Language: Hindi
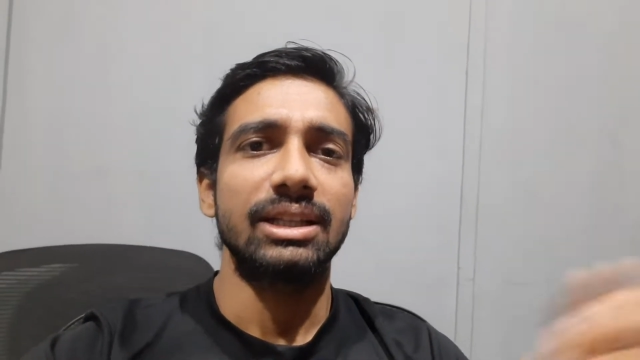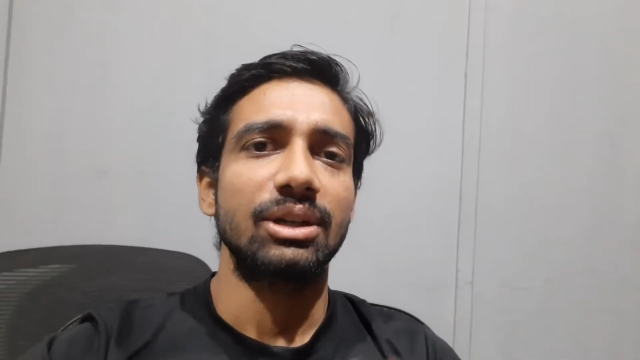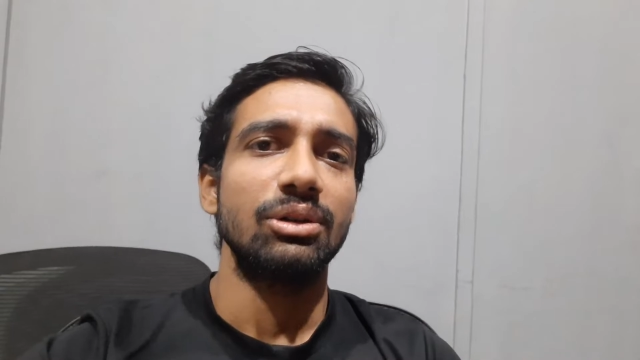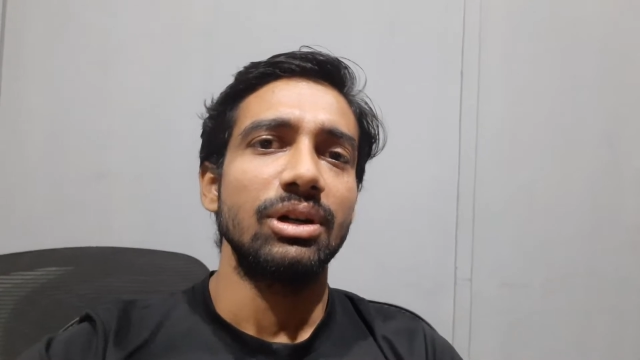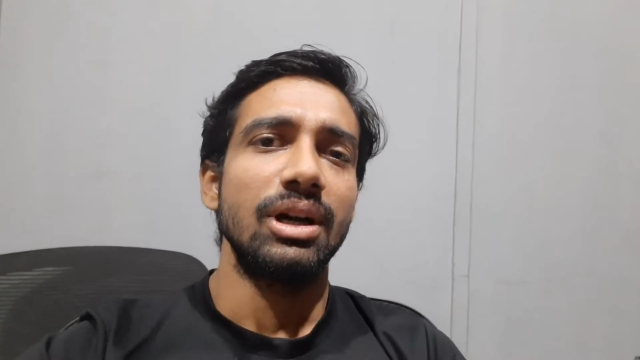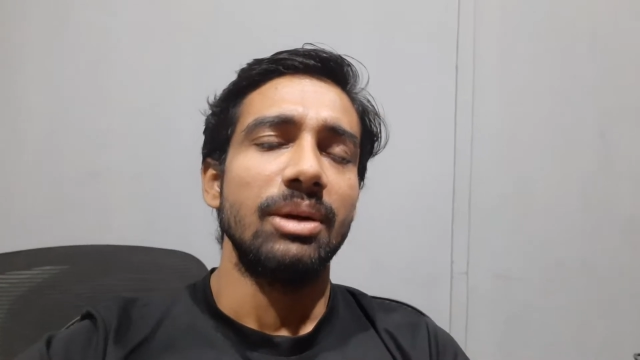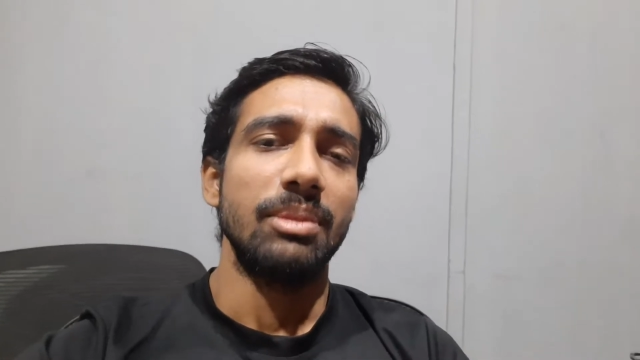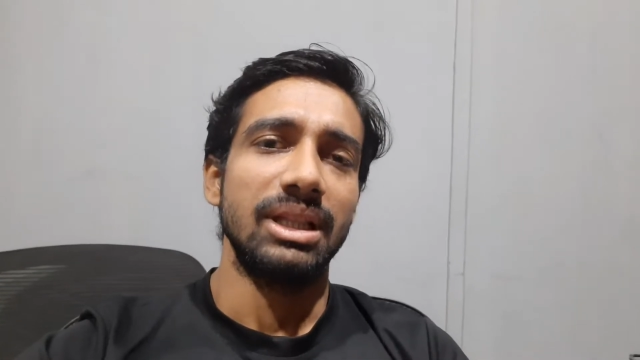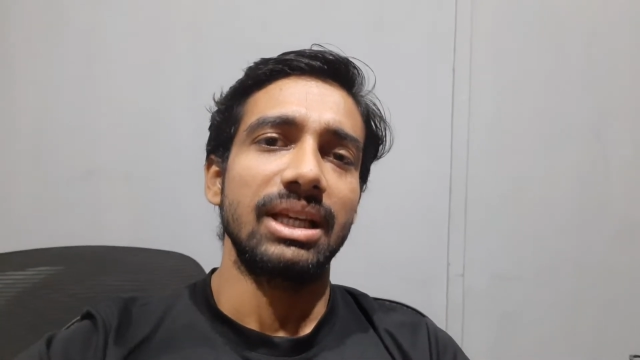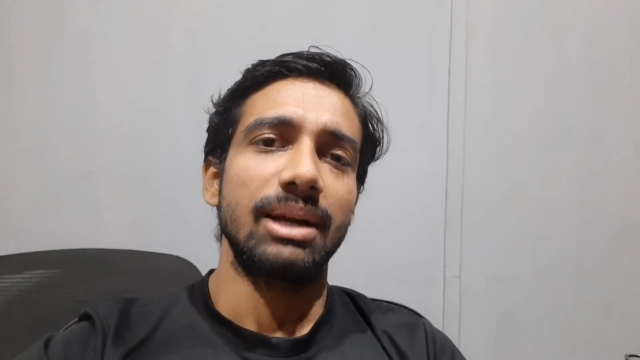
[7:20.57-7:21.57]
रहता हूँ
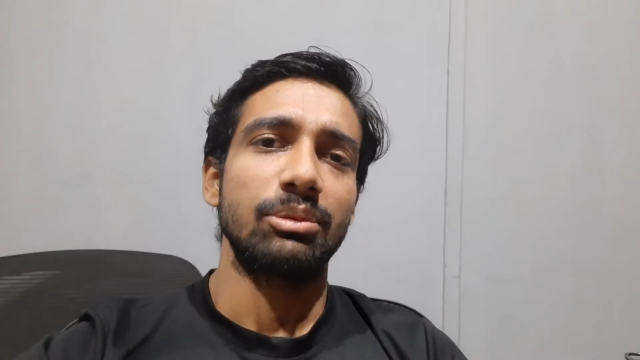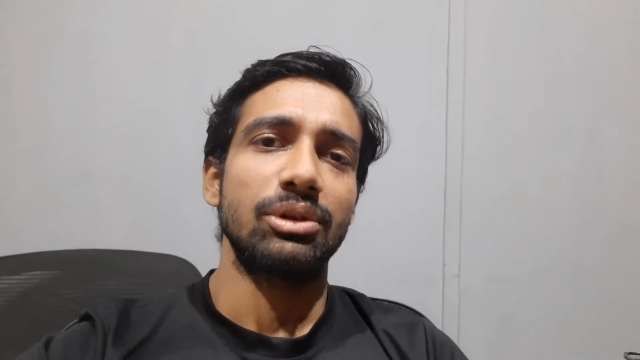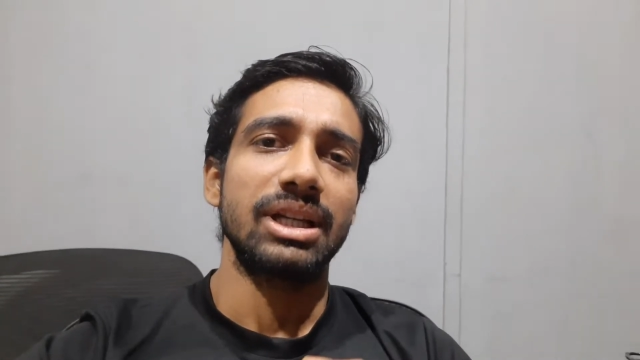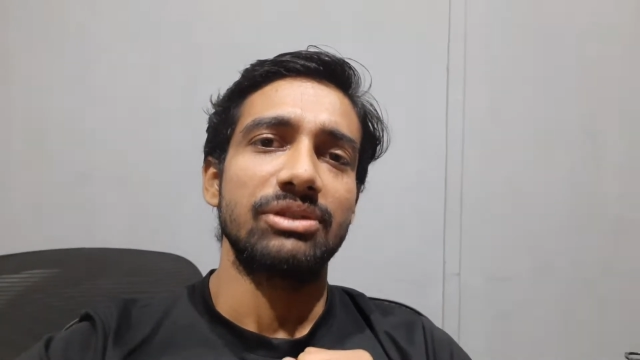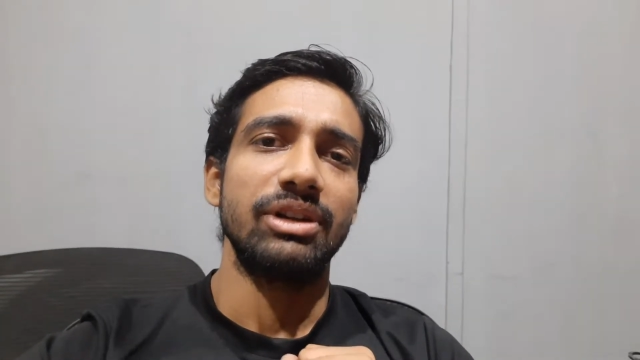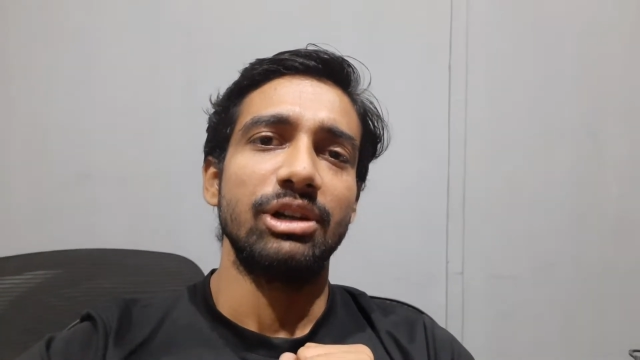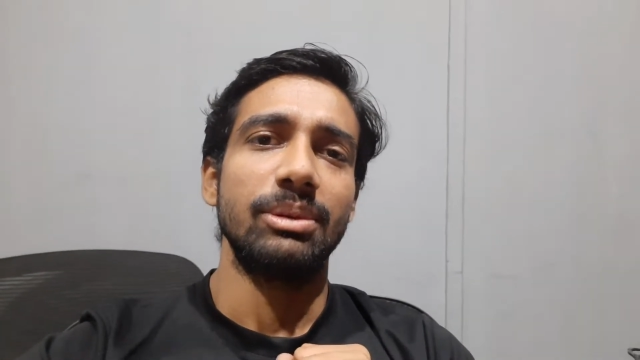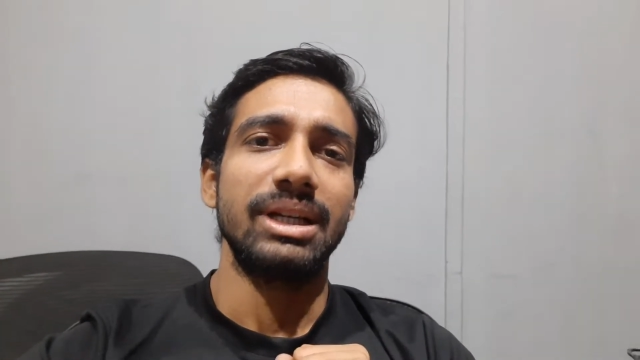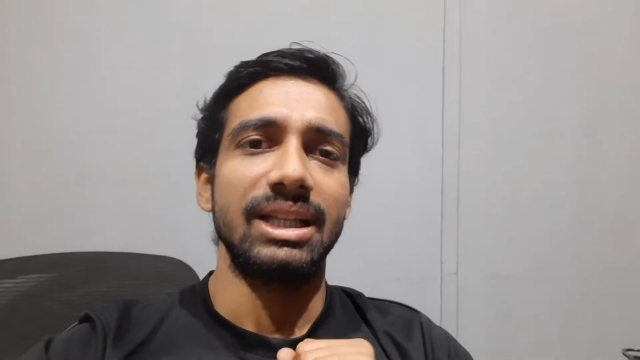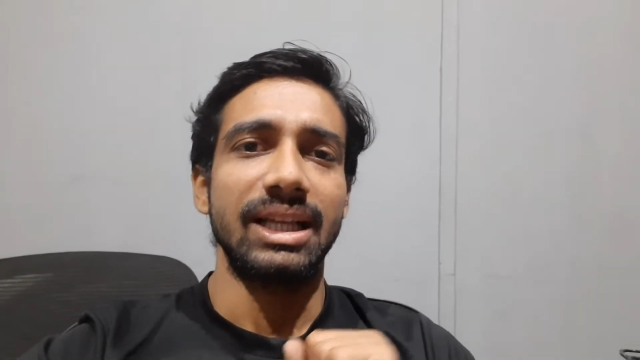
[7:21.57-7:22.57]
मिलते हैं आपको नेक्स्ट वीडियो
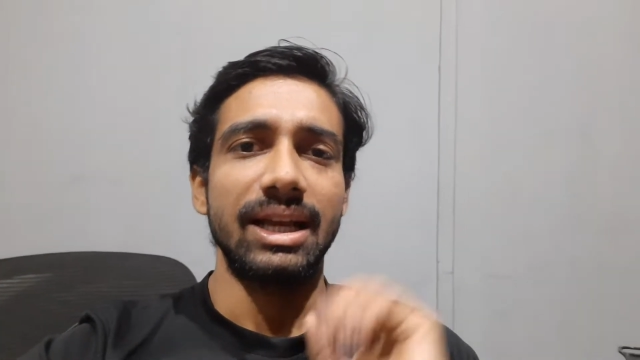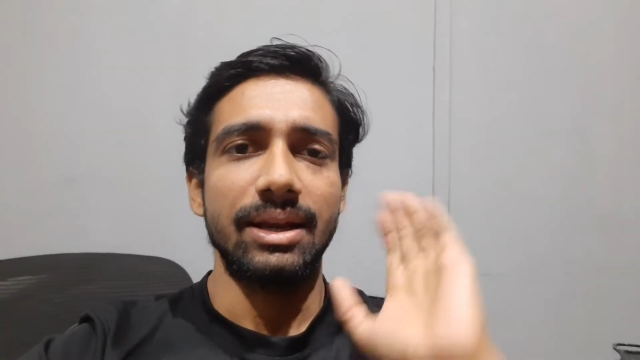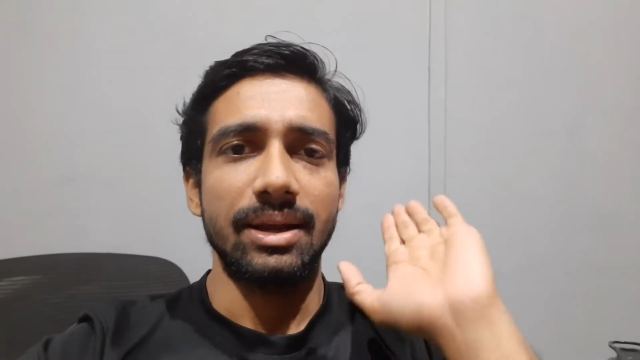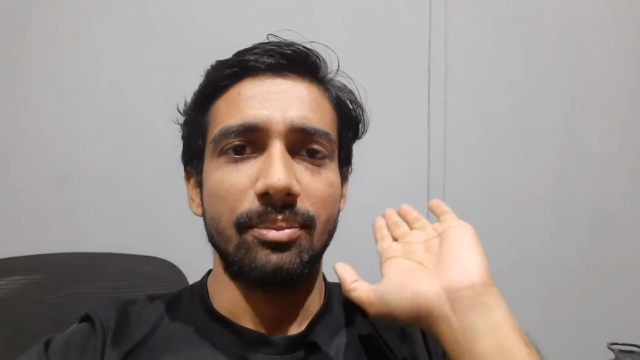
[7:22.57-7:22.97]
में टिल देन